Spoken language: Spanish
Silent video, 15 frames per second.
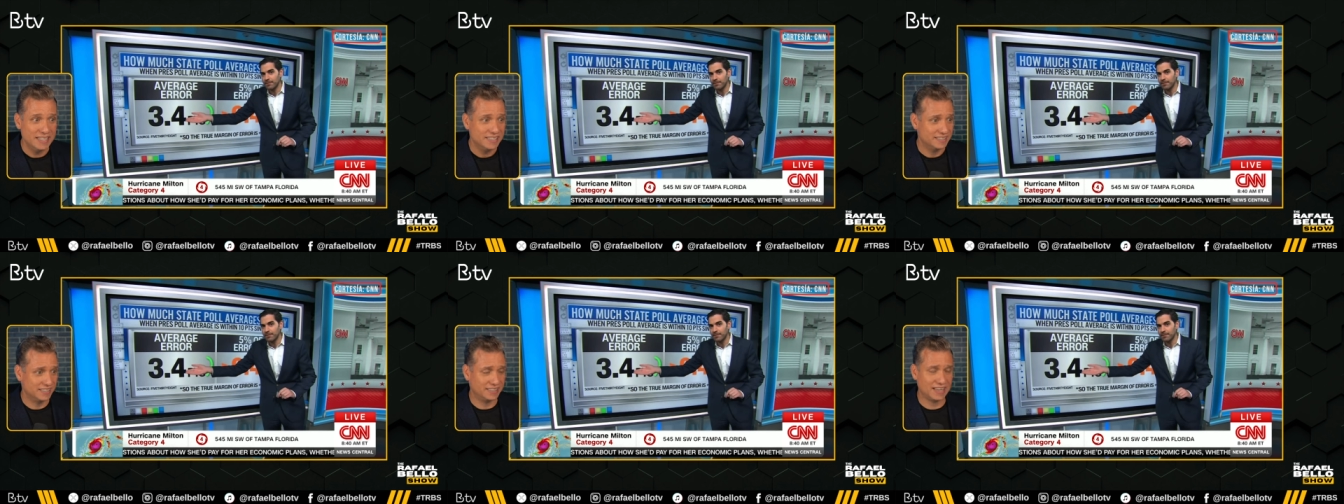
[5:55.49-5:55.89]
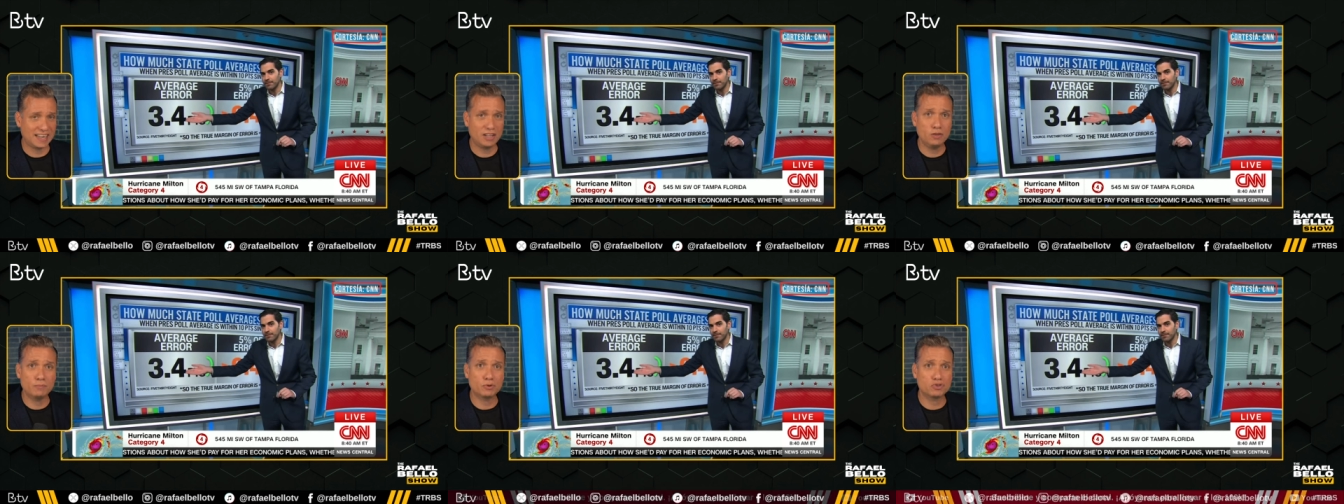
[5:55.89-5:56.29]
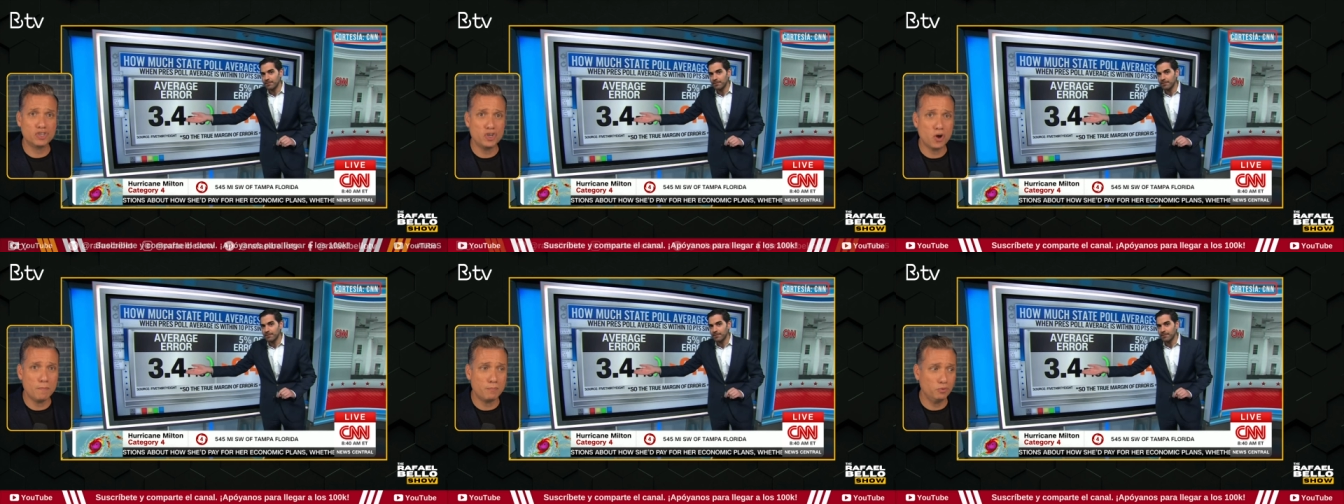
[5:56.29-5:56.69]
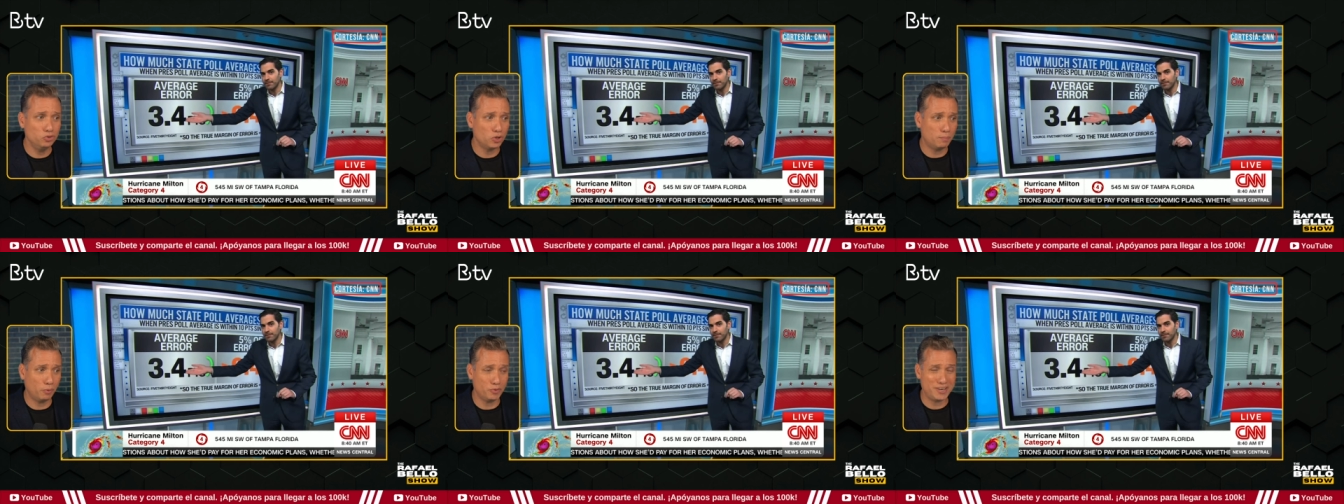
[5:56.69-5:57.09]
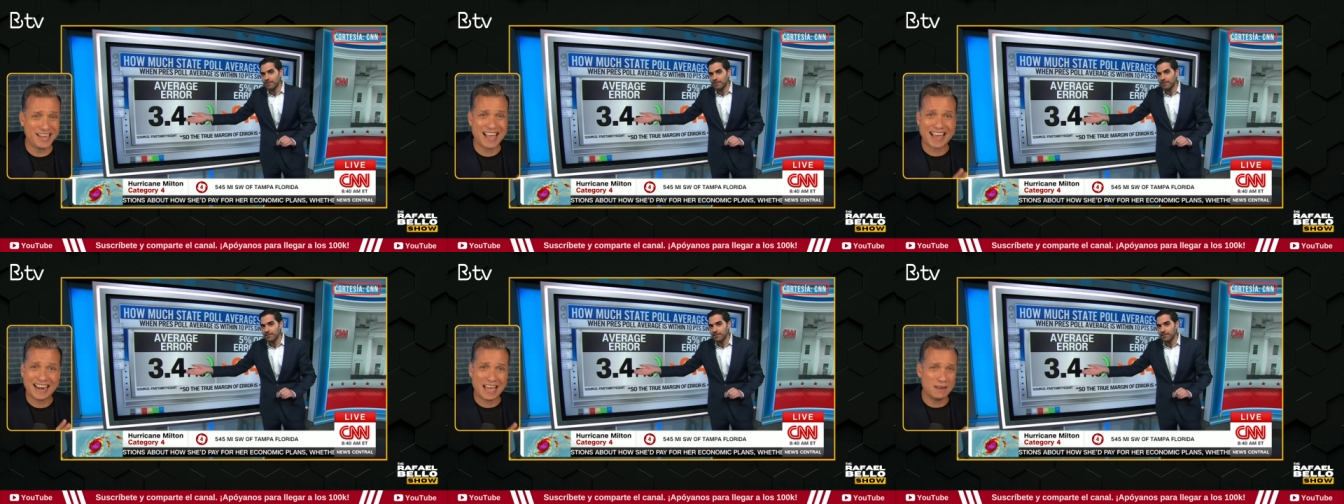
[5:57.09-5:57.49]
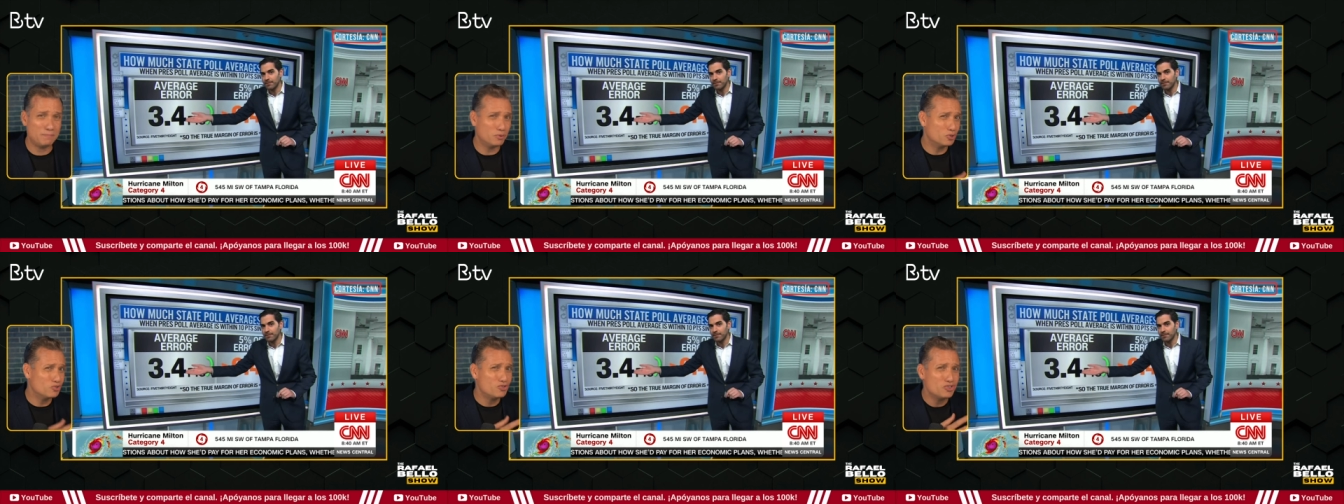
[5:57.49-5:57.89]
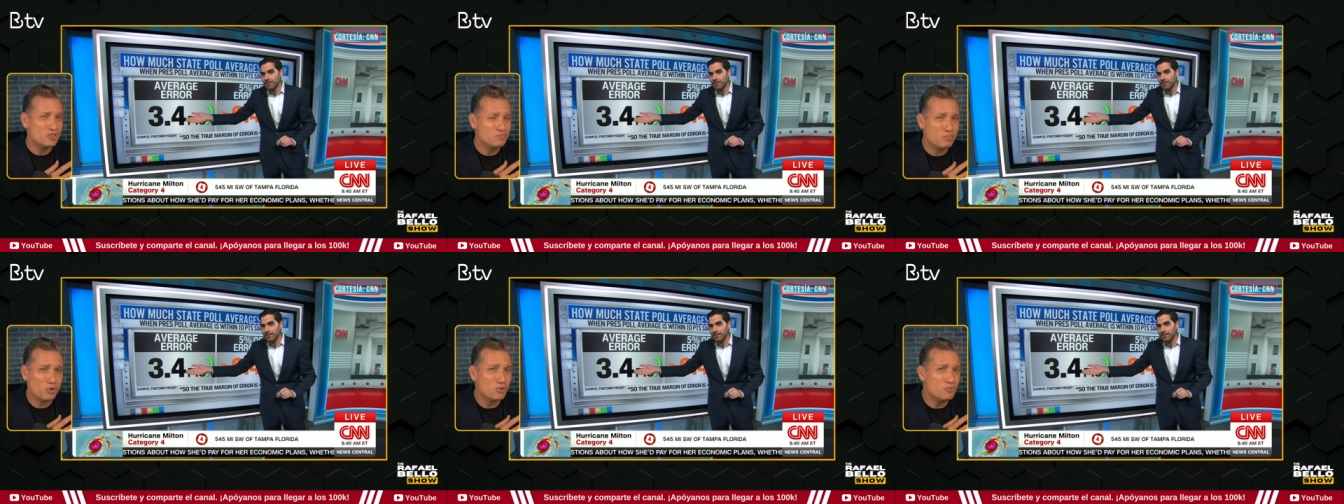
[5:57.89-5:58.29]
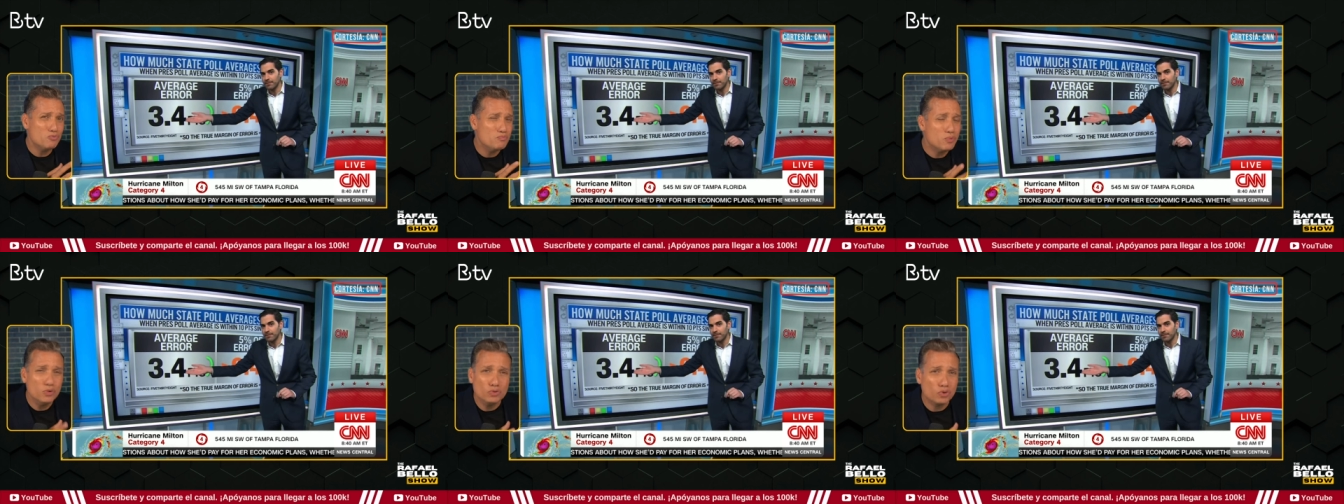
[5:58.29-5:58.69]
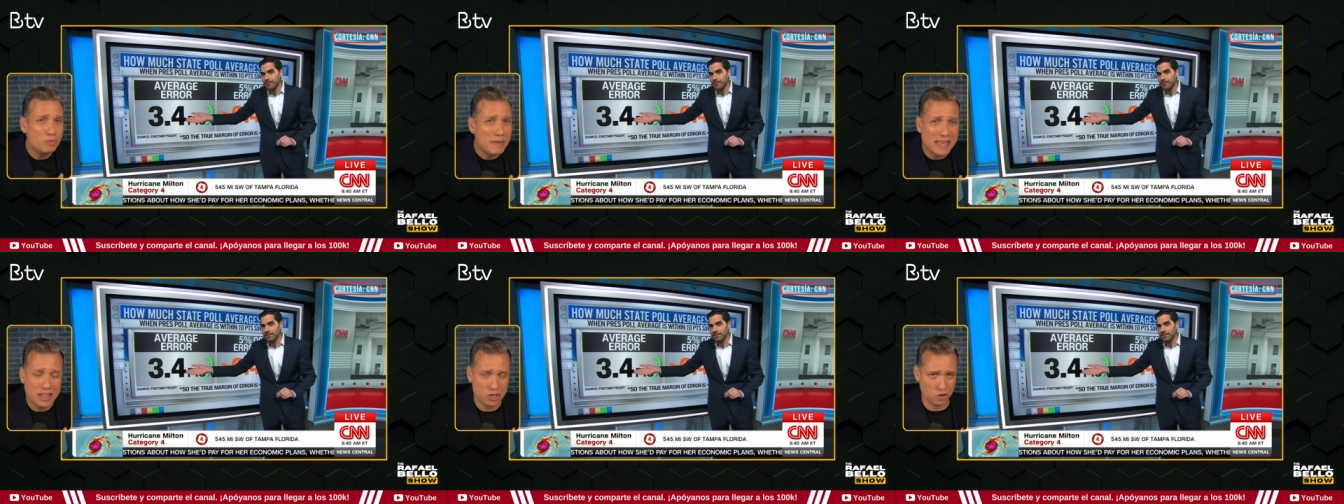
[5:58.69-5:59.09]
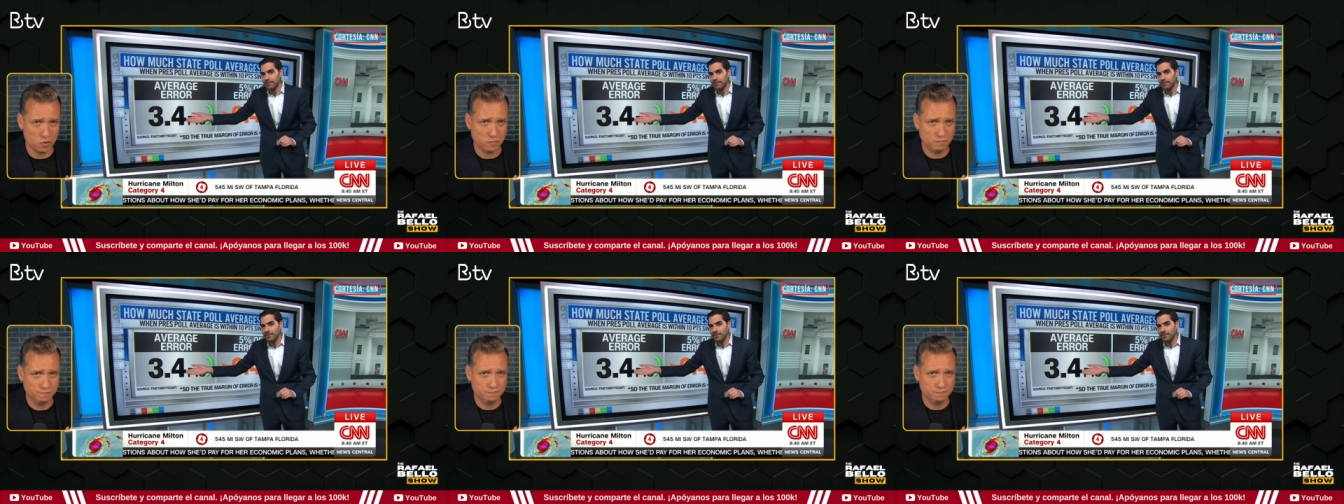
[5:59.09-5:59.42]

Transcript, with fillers: Si está ganando por cinco puntos, podría ganar por, por un punto y medio.